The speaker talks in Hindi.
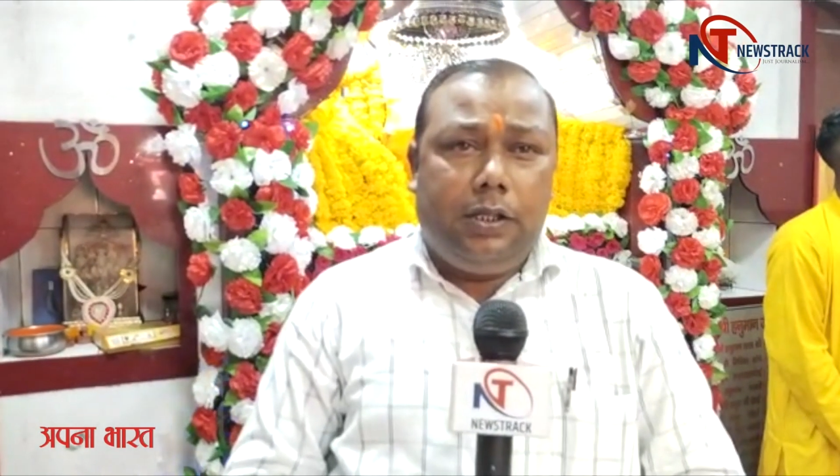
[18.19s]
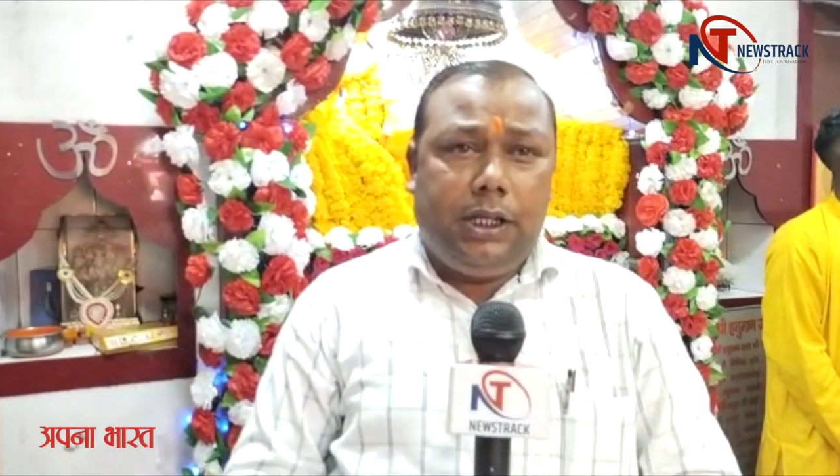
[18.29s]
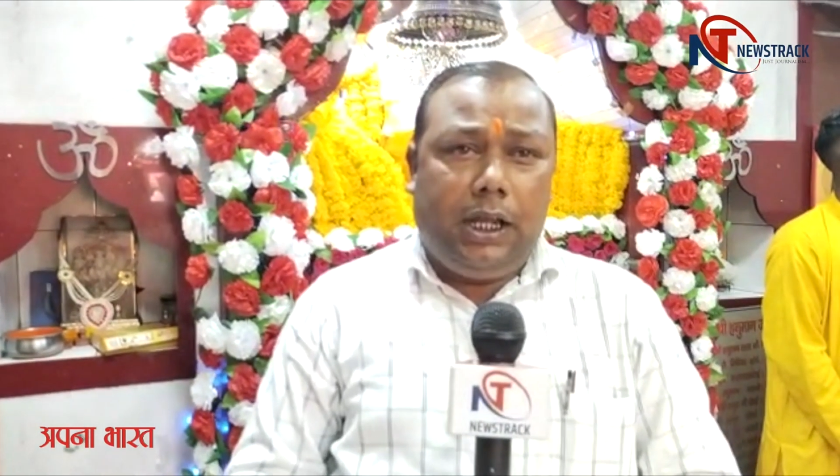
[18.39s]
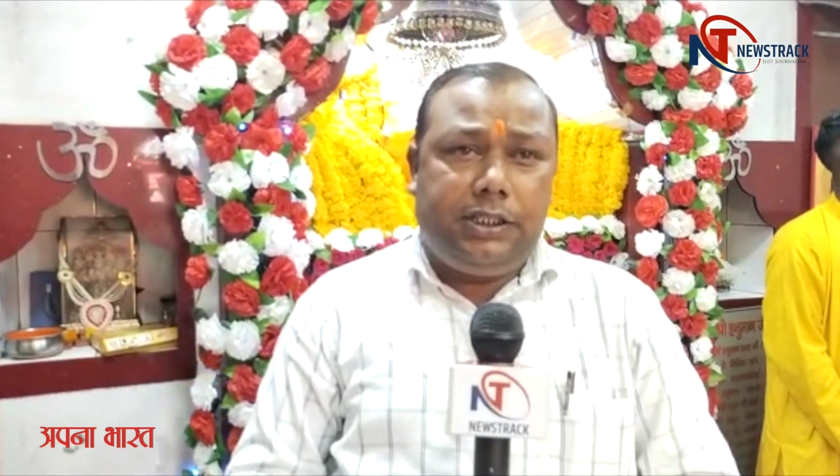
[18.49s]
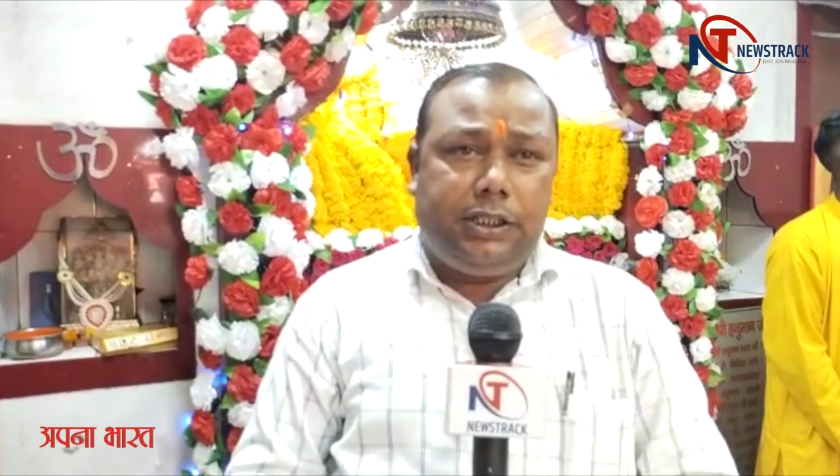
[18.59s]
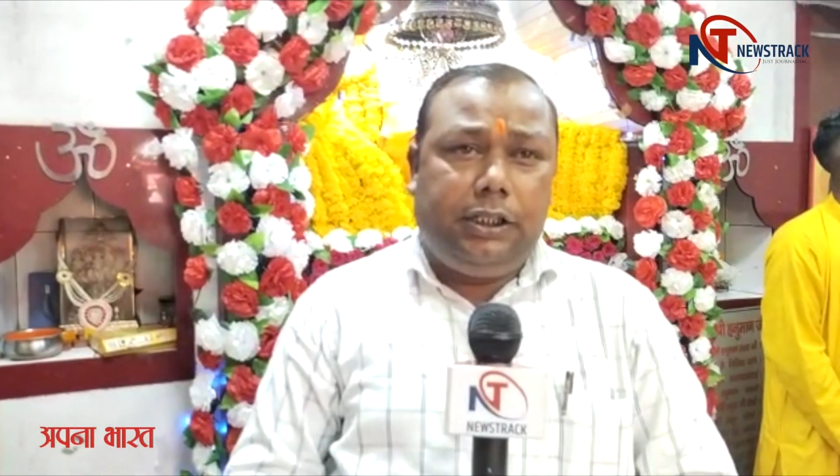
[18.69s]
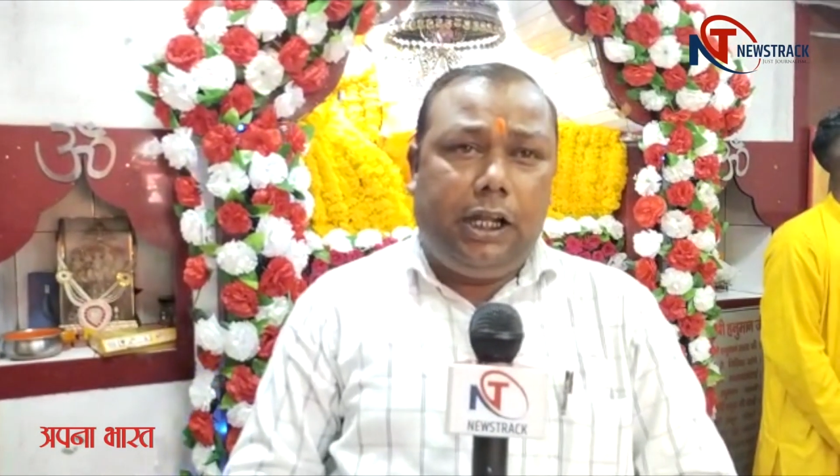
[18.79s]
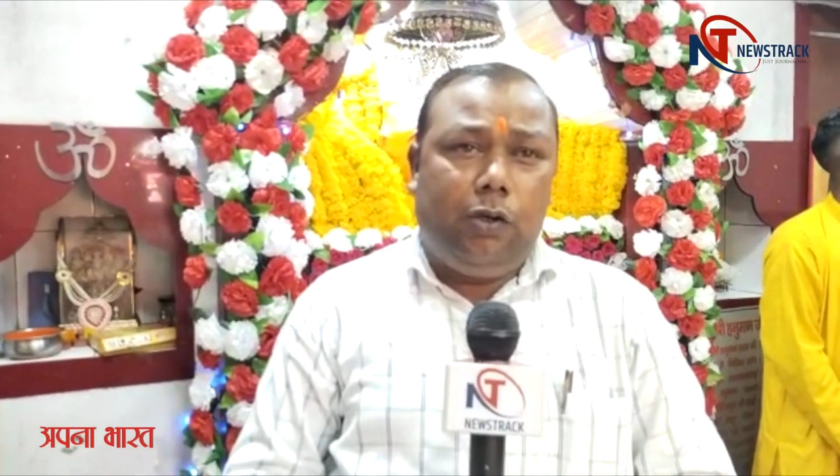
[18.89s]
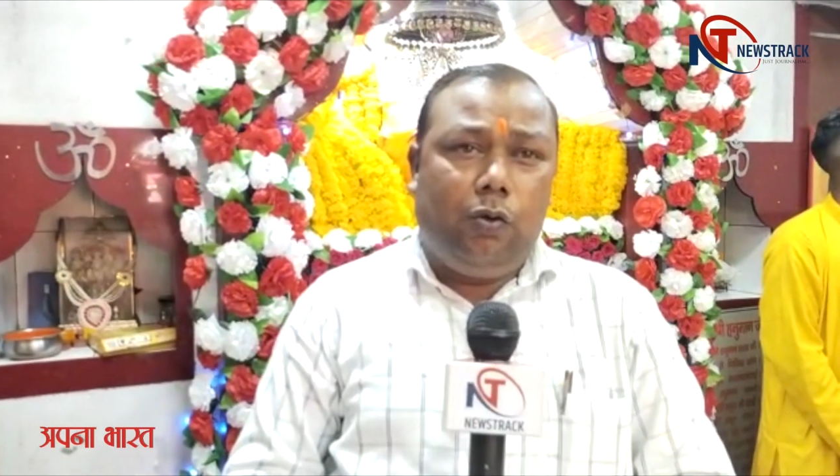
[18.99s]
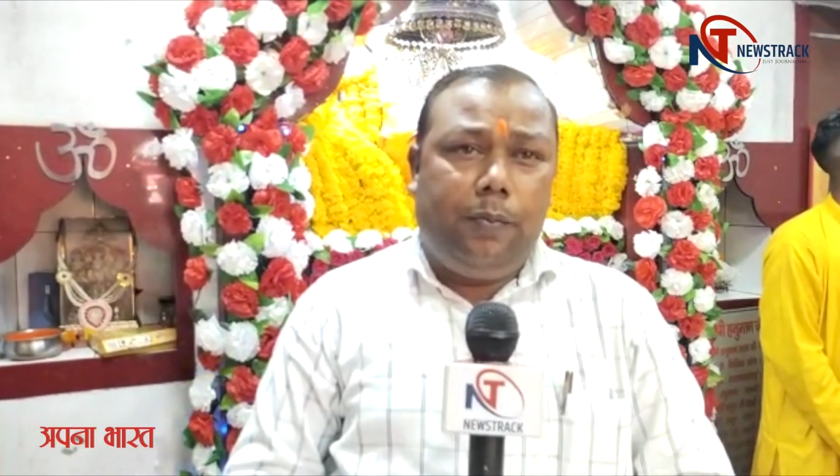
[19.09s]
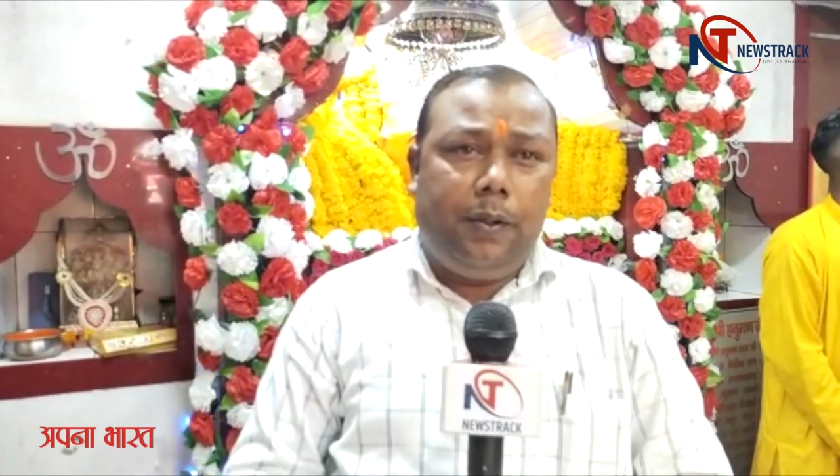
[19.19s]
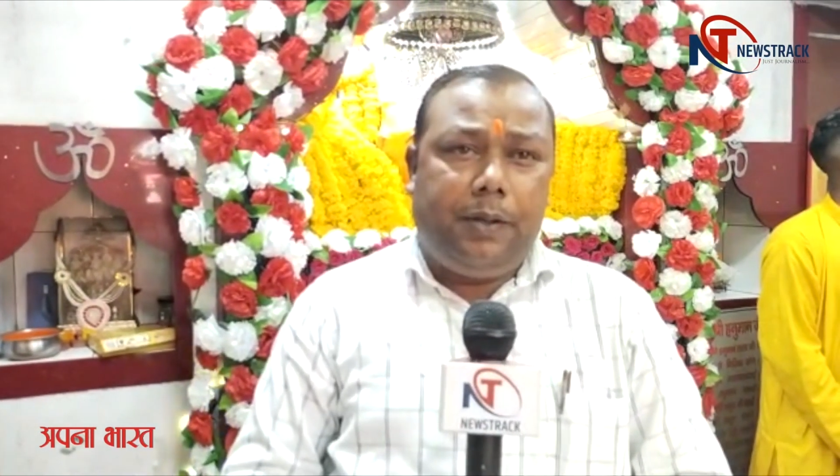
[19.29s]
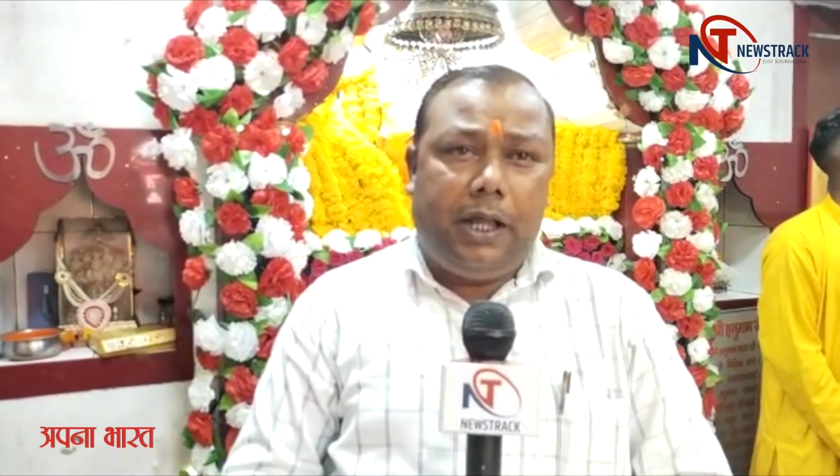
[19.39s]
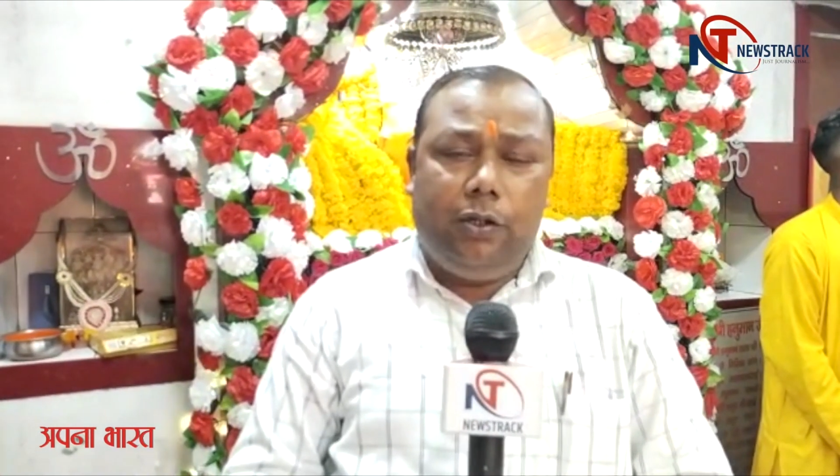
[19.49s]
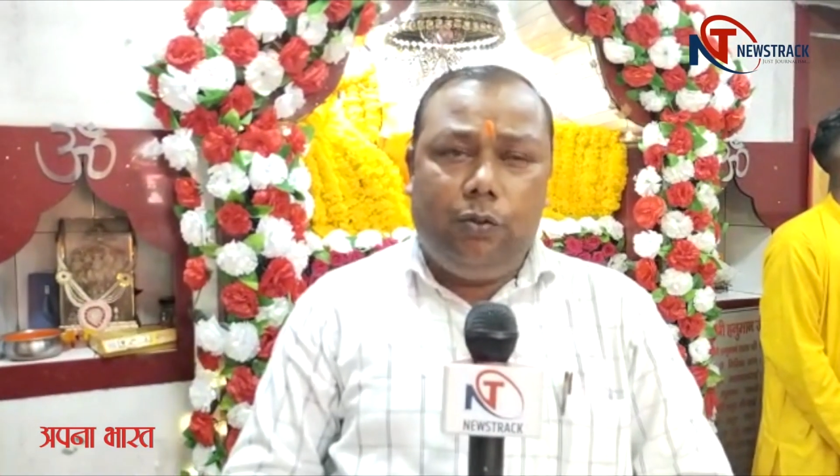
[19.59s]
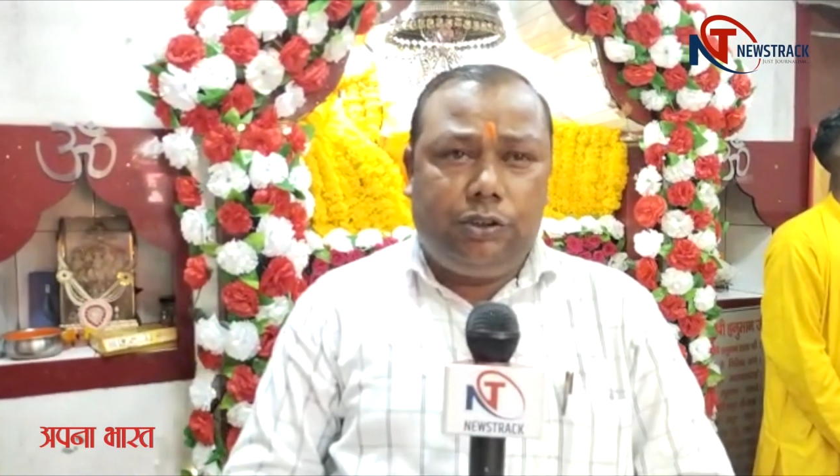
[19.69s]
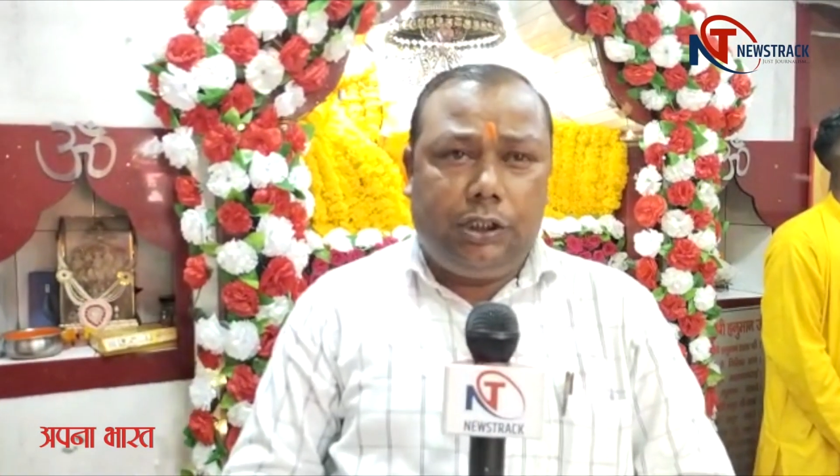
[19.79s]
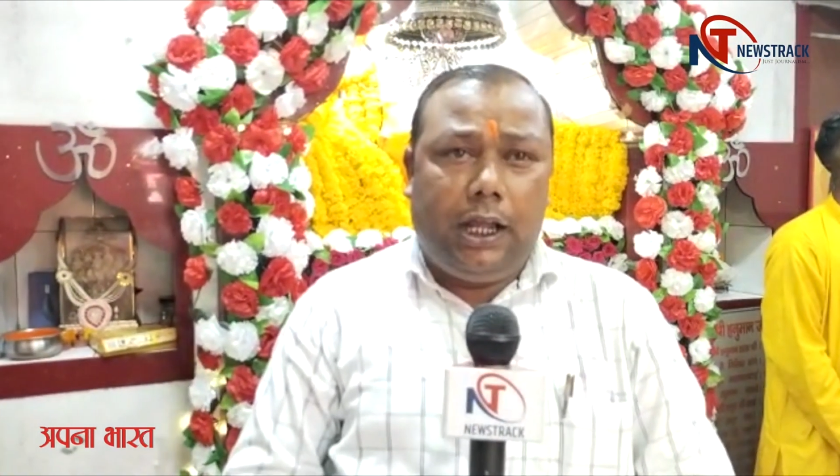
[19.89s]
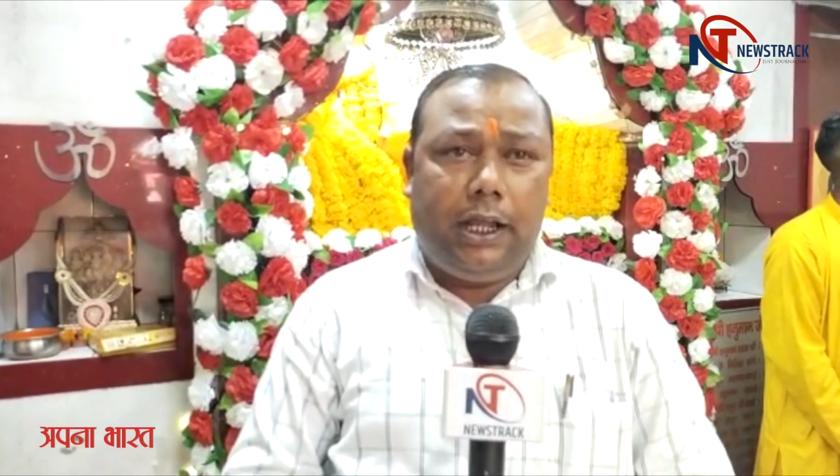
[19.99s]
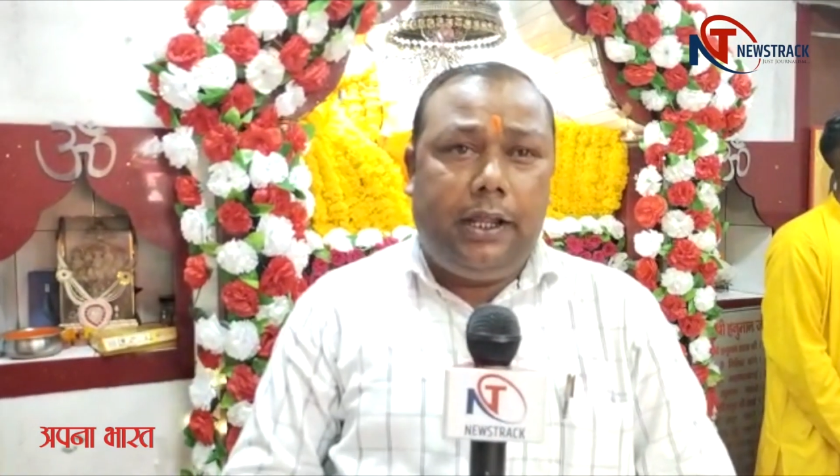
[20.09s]
जहां श्रद्धालुओं में भारी
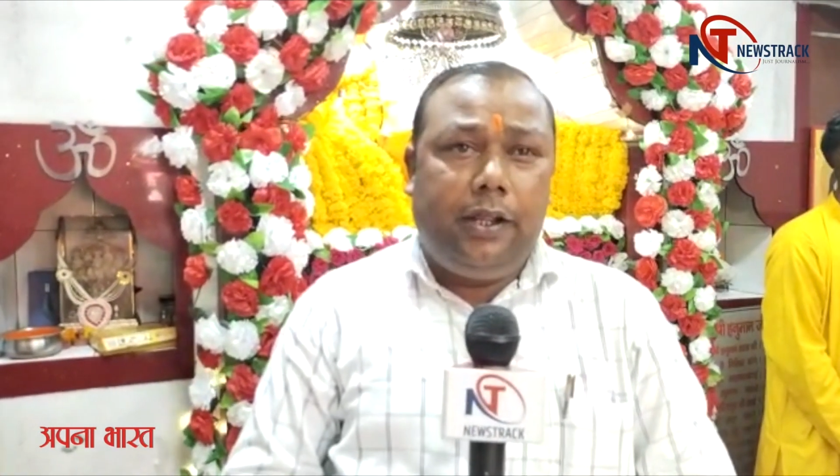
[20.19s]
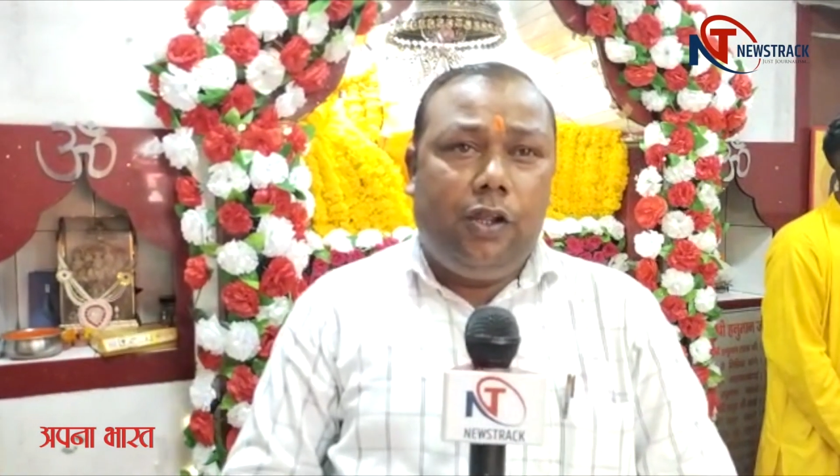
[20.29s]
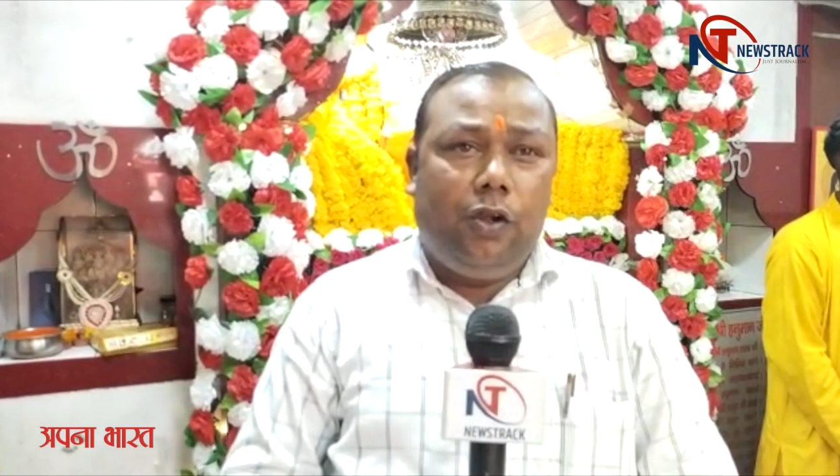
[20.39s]
उत्साह है